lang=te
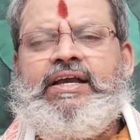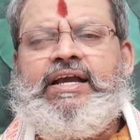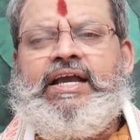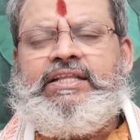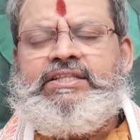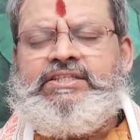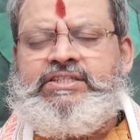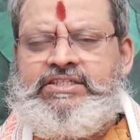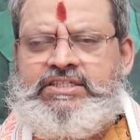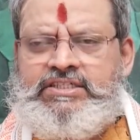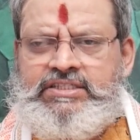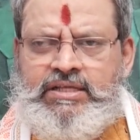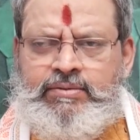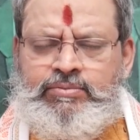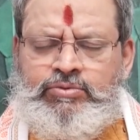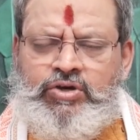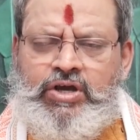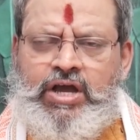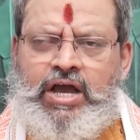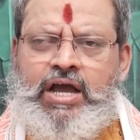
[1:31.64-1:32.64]

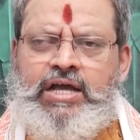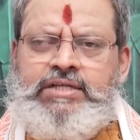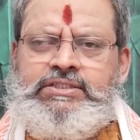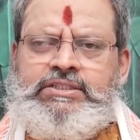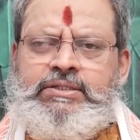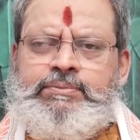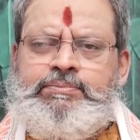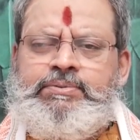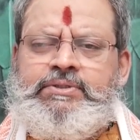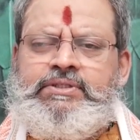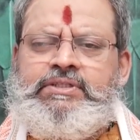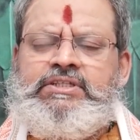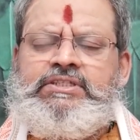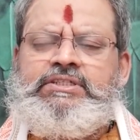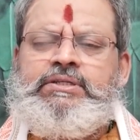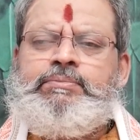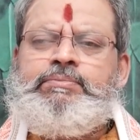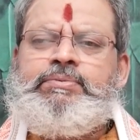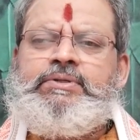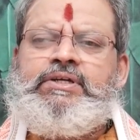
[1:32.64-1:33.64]
ఖచ్చితముగా చెప్పింది
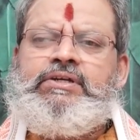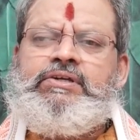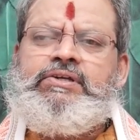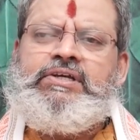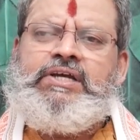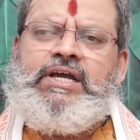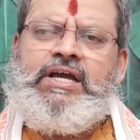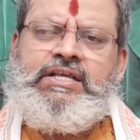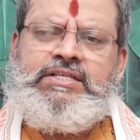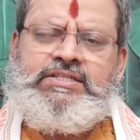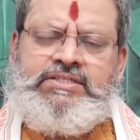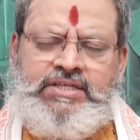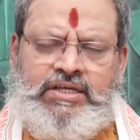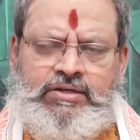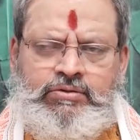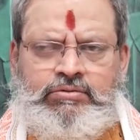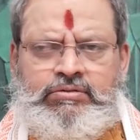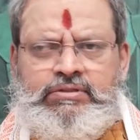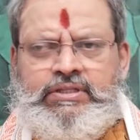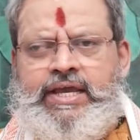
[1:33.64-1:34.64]
చెప్పినట్టుగా
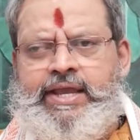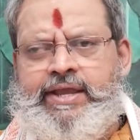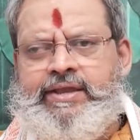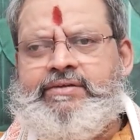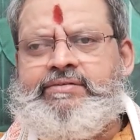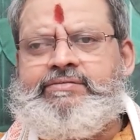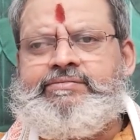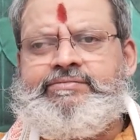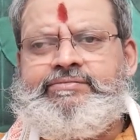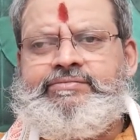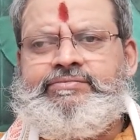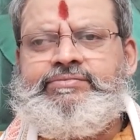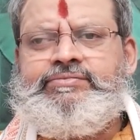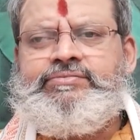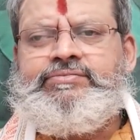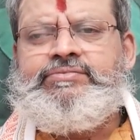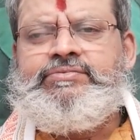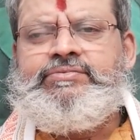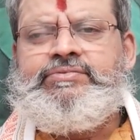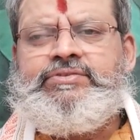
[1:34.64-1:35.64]
జరుగుతాయి
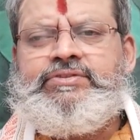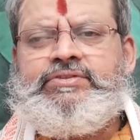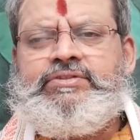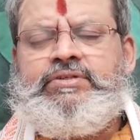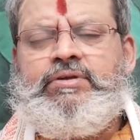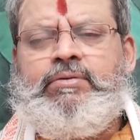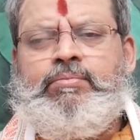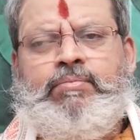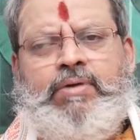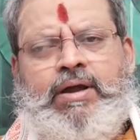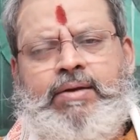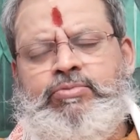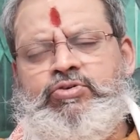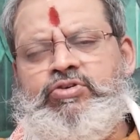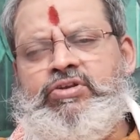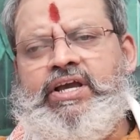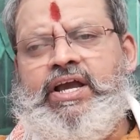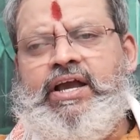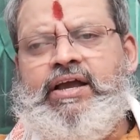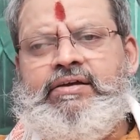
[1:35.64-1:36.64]

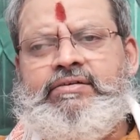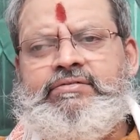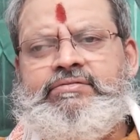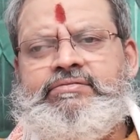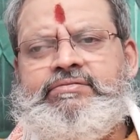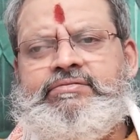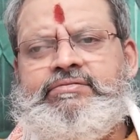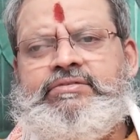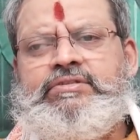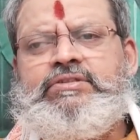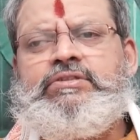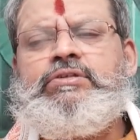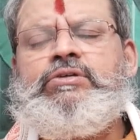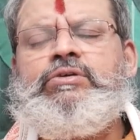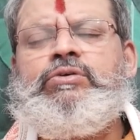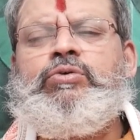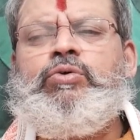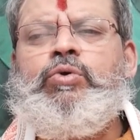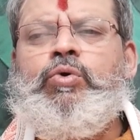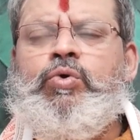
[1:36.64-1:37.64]
మామూలుగా
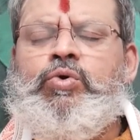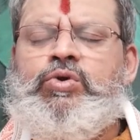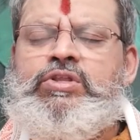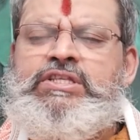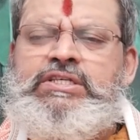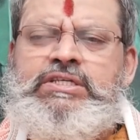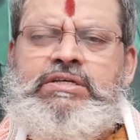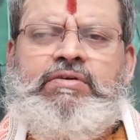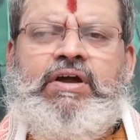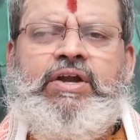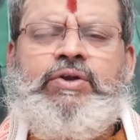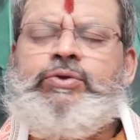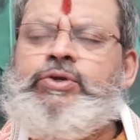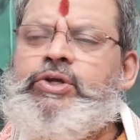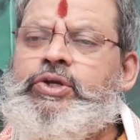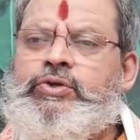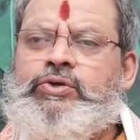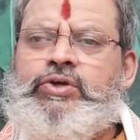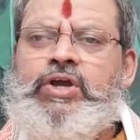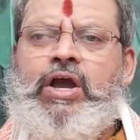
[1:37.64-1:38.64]
కొంచెం అటు
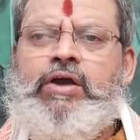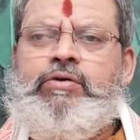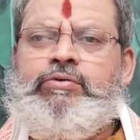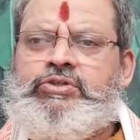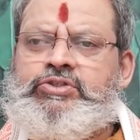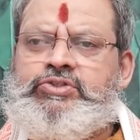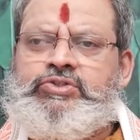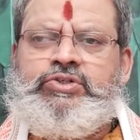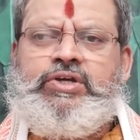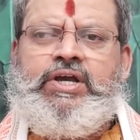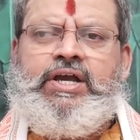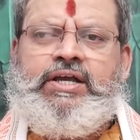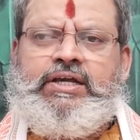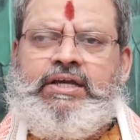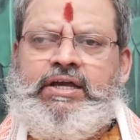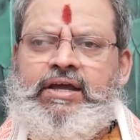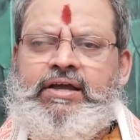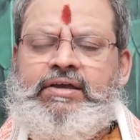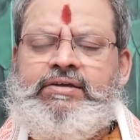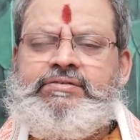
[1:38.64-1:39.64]
ఇటు
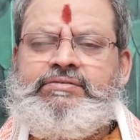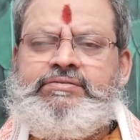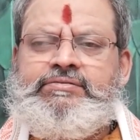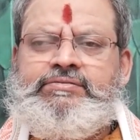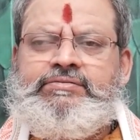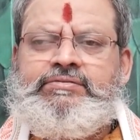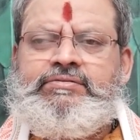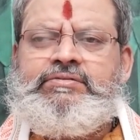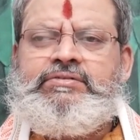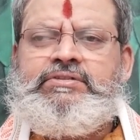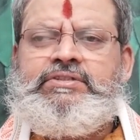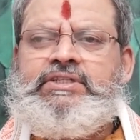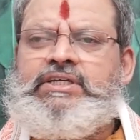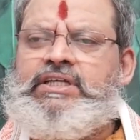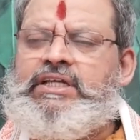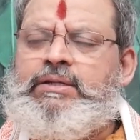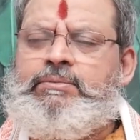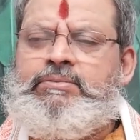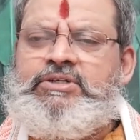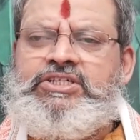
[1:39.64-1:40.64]
కావచ్చుగాక
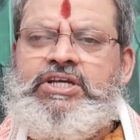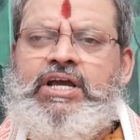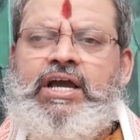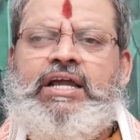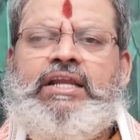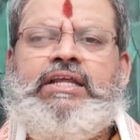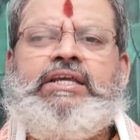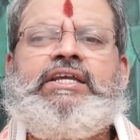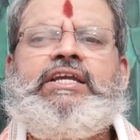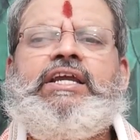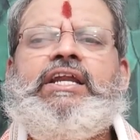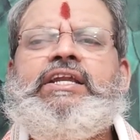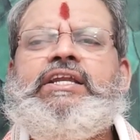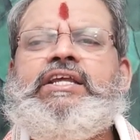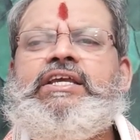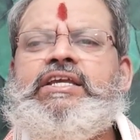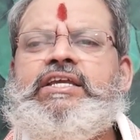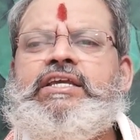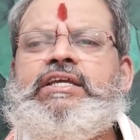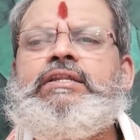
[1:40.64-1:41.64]
ఈ నిమిషానికి
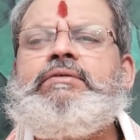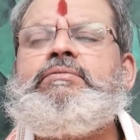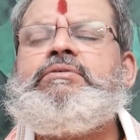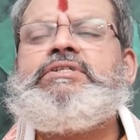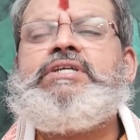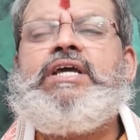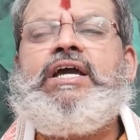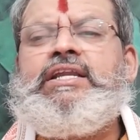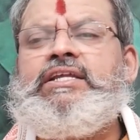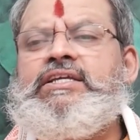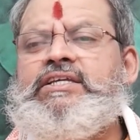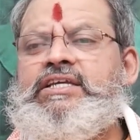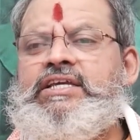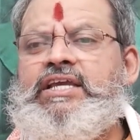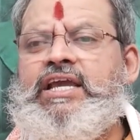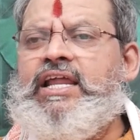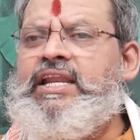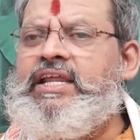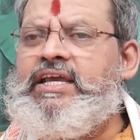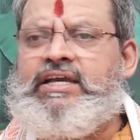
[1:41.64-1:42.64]
అంటే ఈ నిమిషానికి
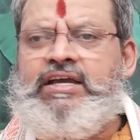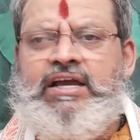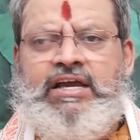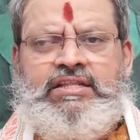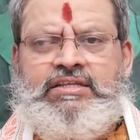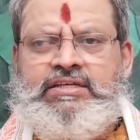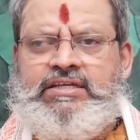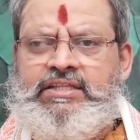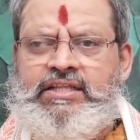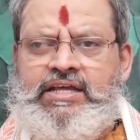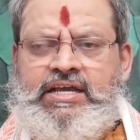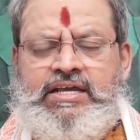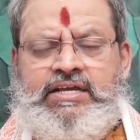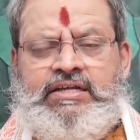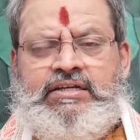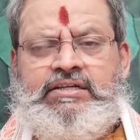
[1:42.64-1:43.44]
అనే కాదు కదా